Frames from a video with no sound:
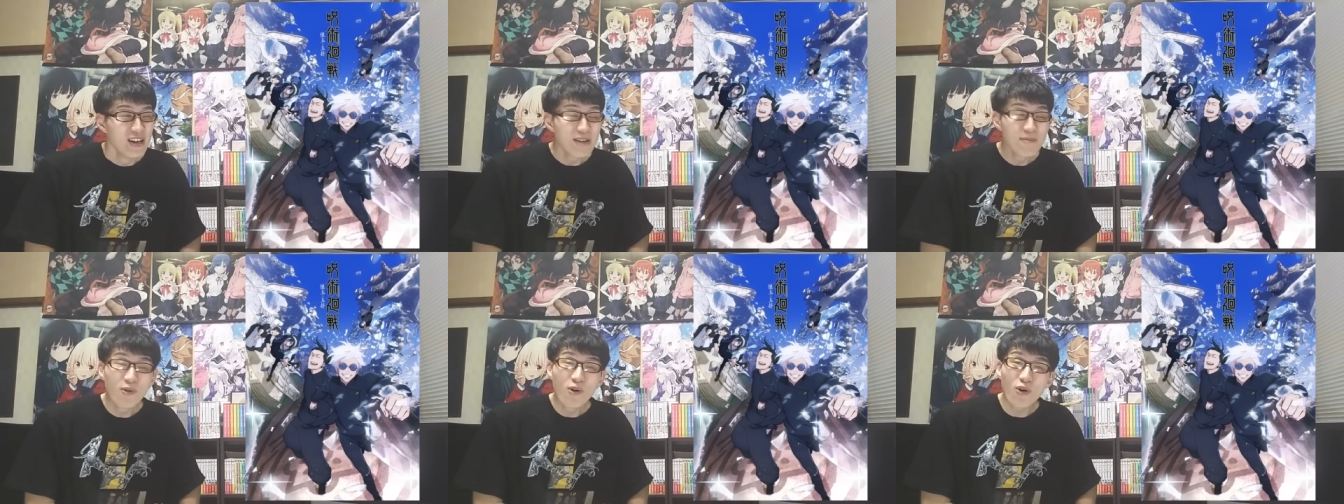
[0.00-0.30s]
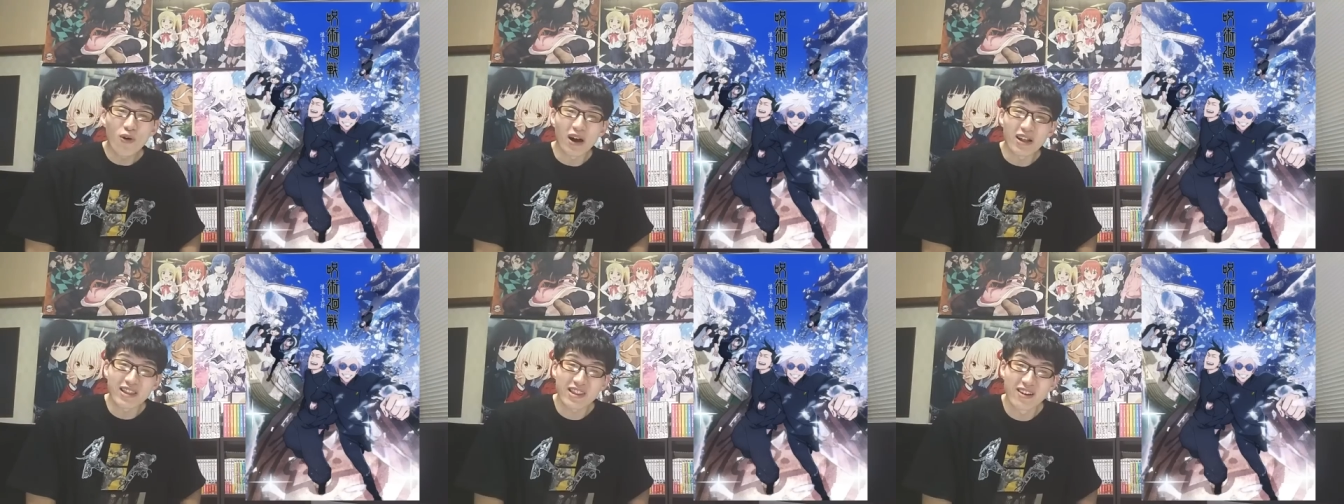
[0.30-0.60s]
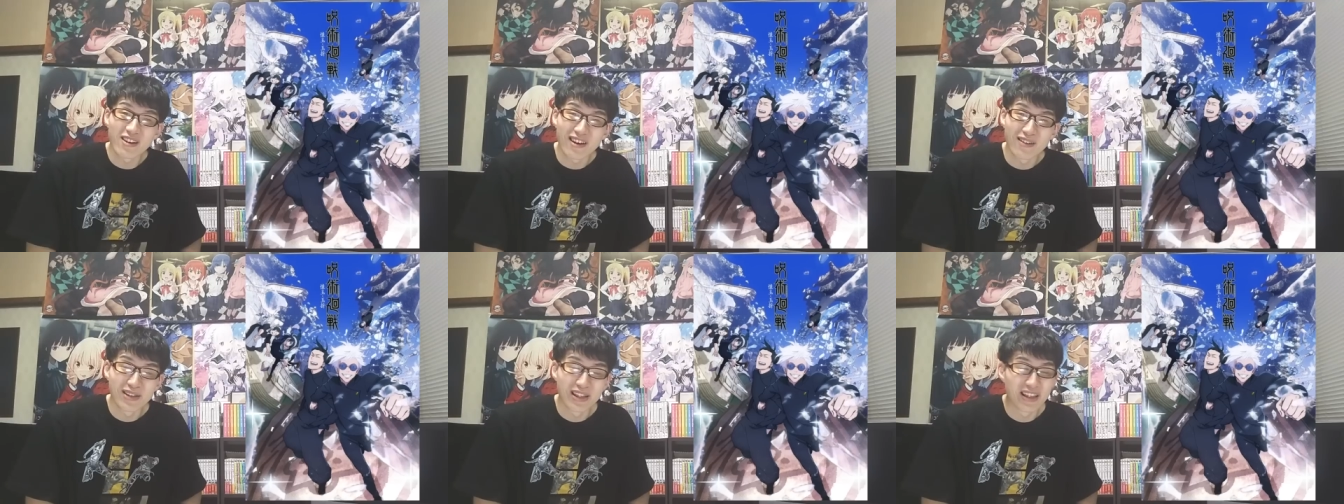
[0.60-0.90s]
えもう終わっ
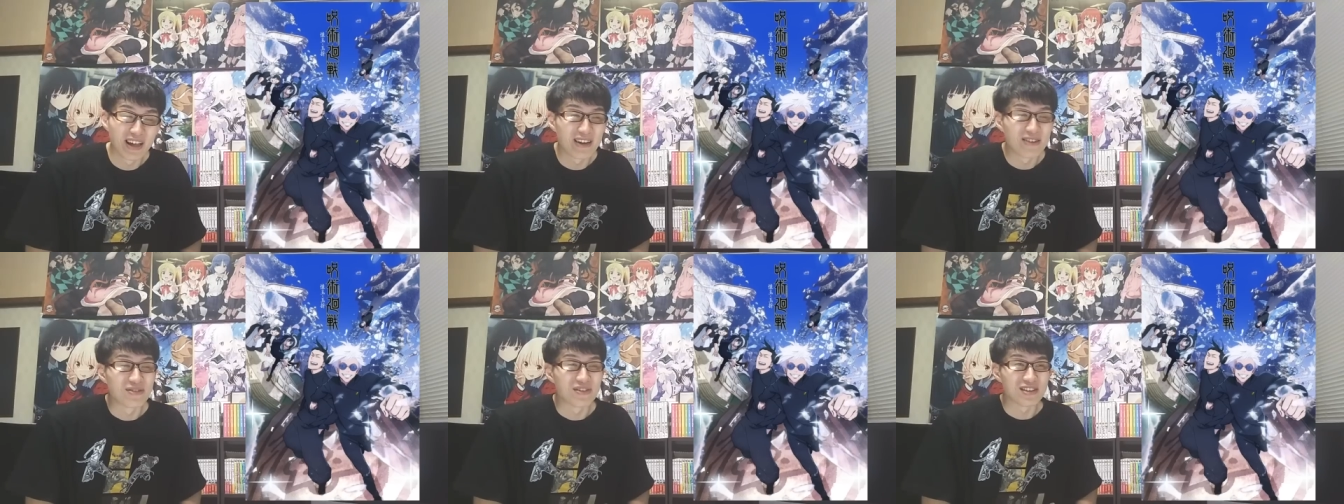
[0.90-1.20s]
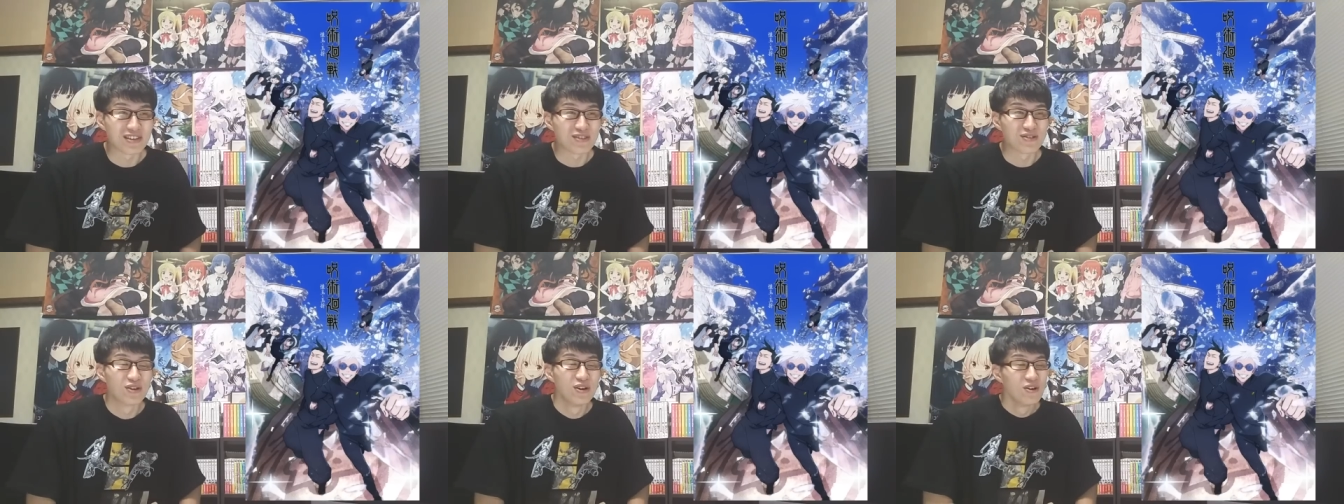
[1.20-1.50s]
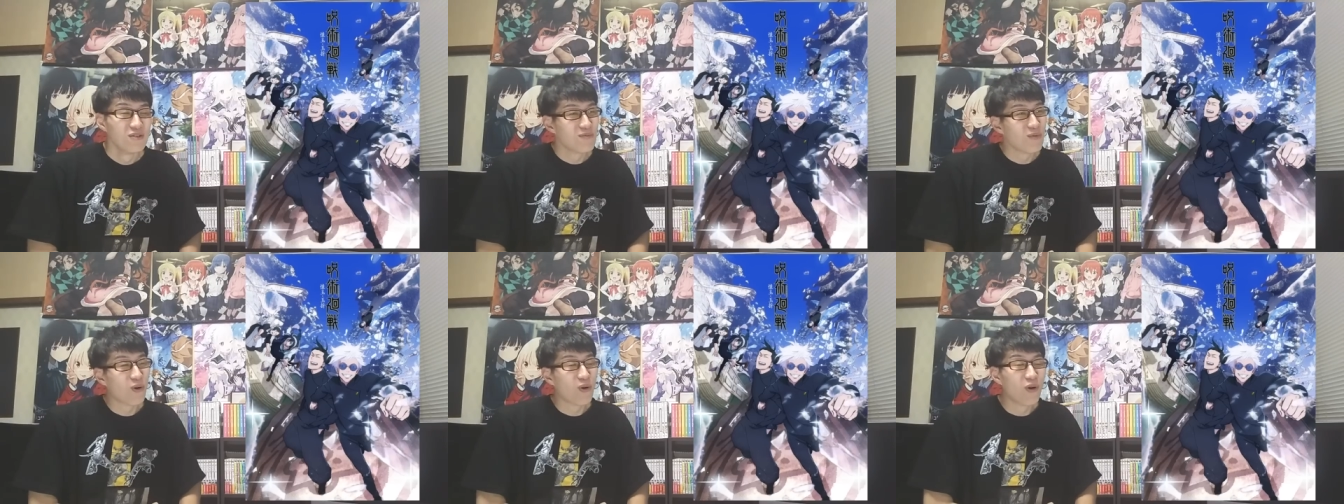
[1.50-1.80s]
たのかみたいになるんですけど
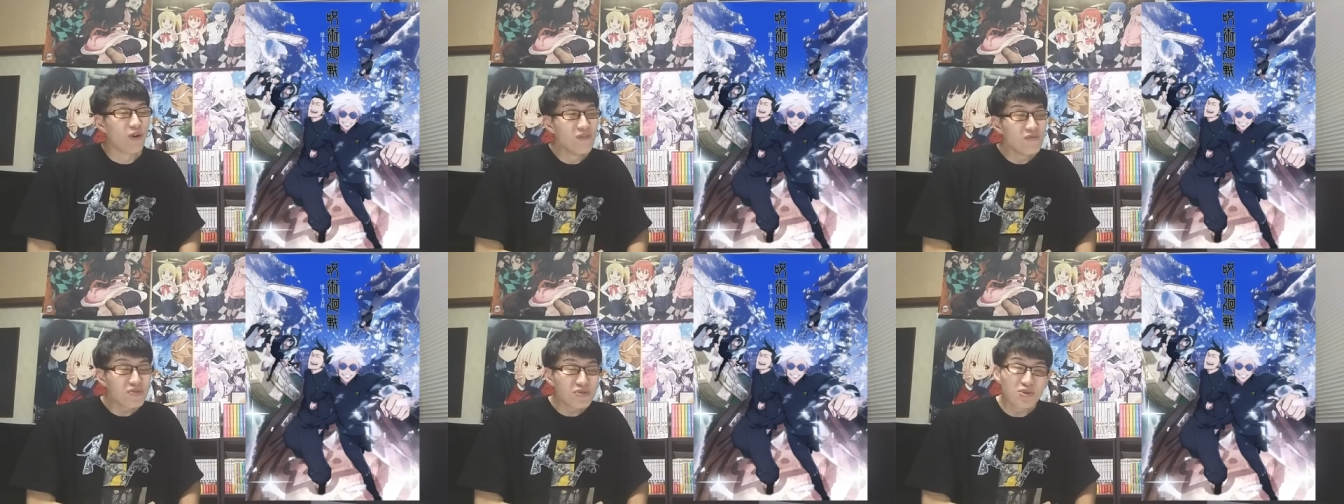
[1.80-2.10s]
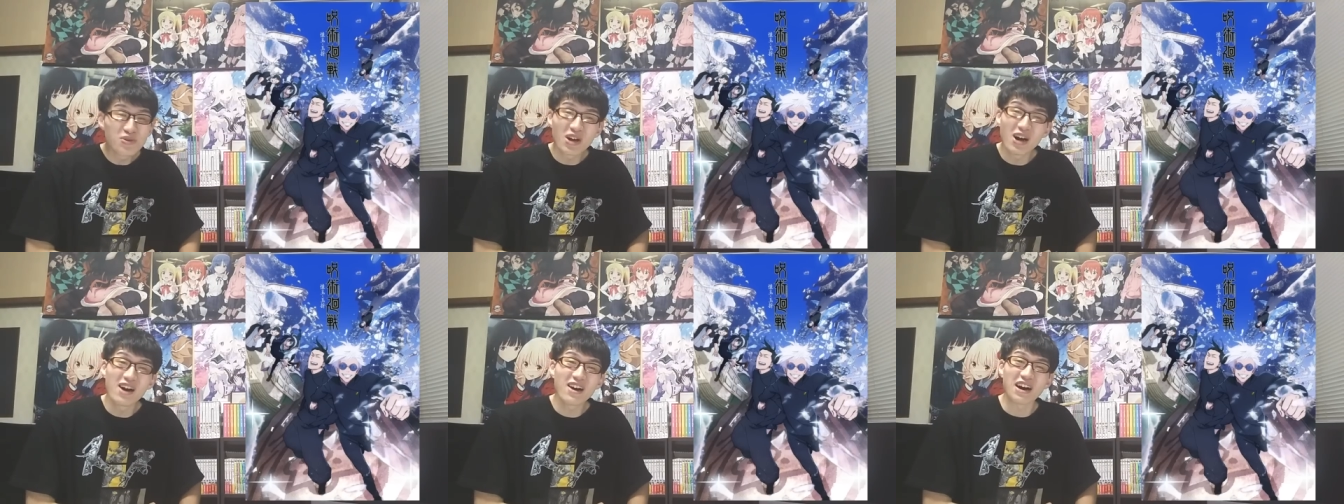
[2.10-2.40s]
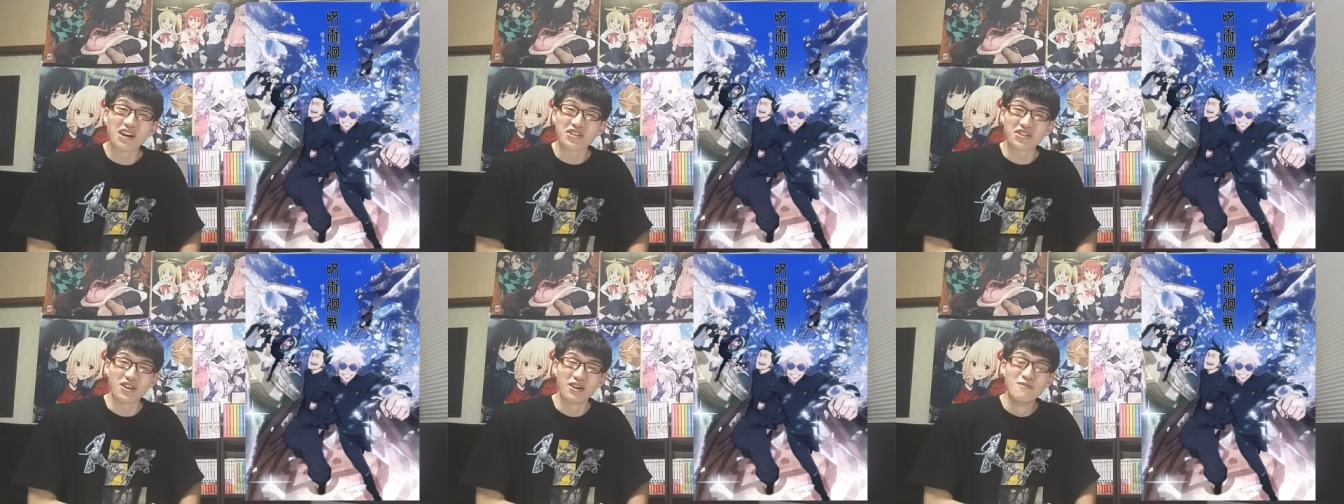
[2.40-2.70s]
もう本当に早
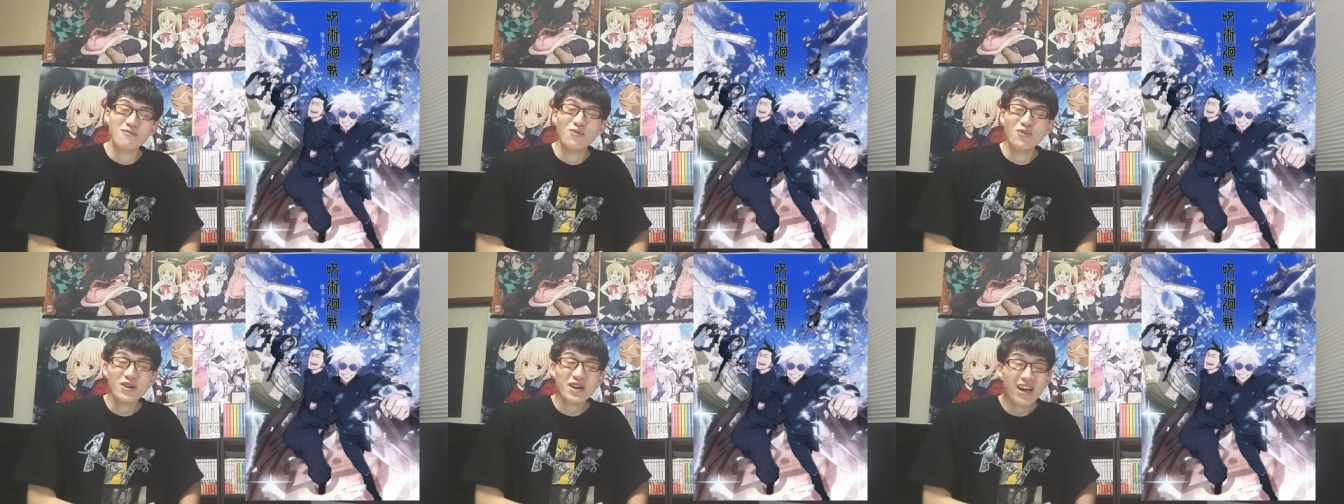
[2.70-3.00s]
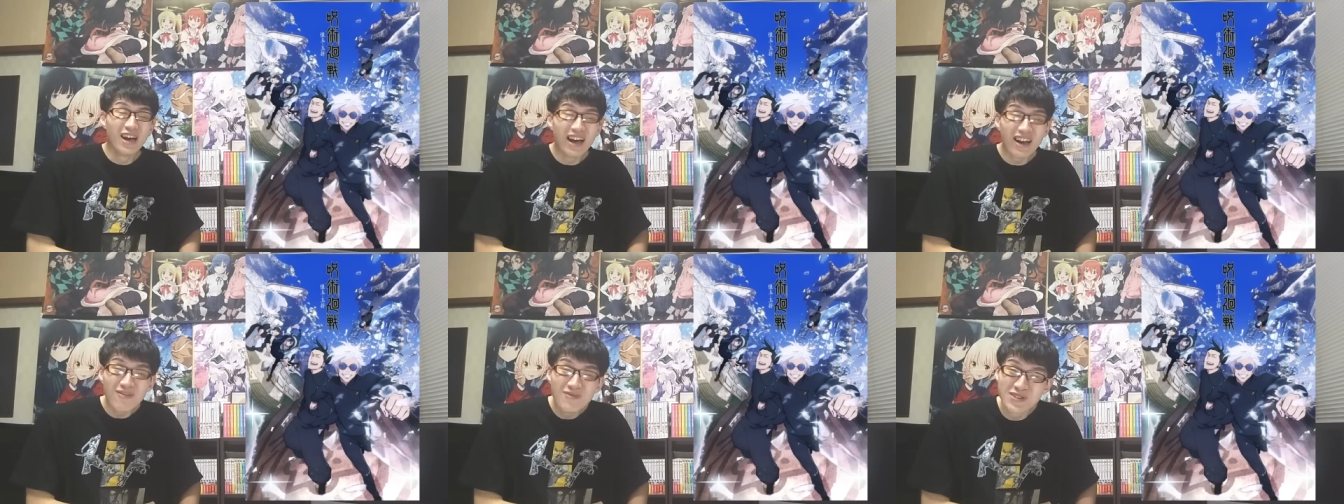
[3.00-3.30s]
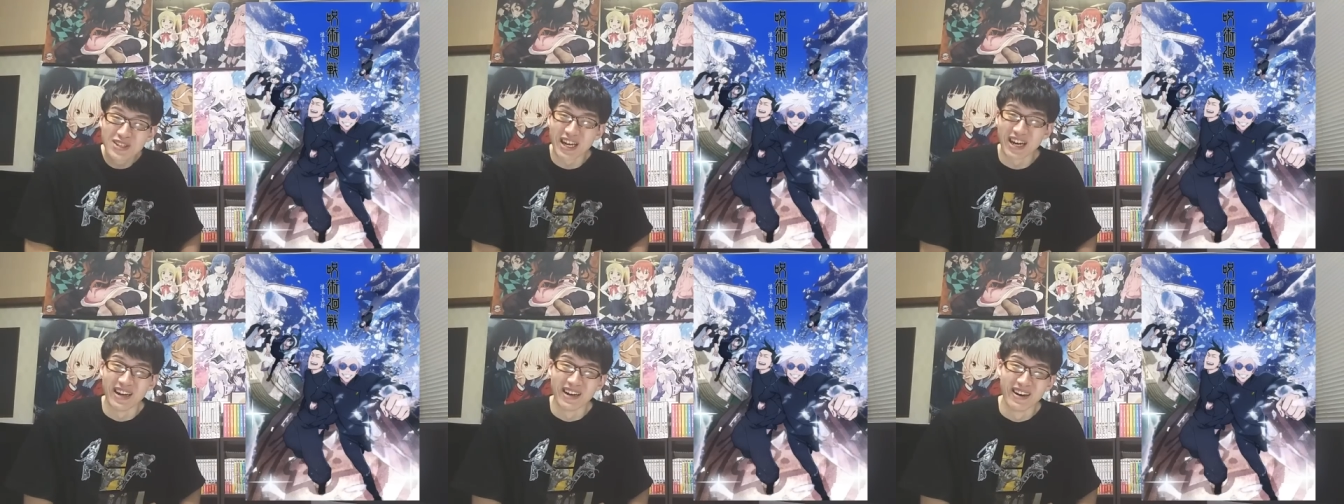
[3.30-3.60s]
かったえ
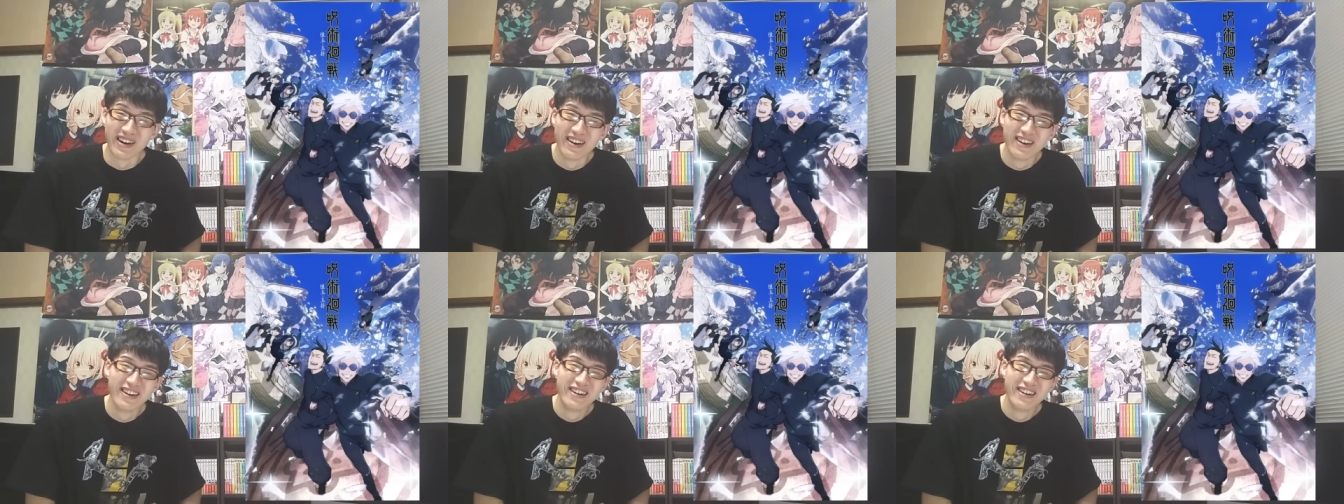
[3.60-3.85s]
みたいな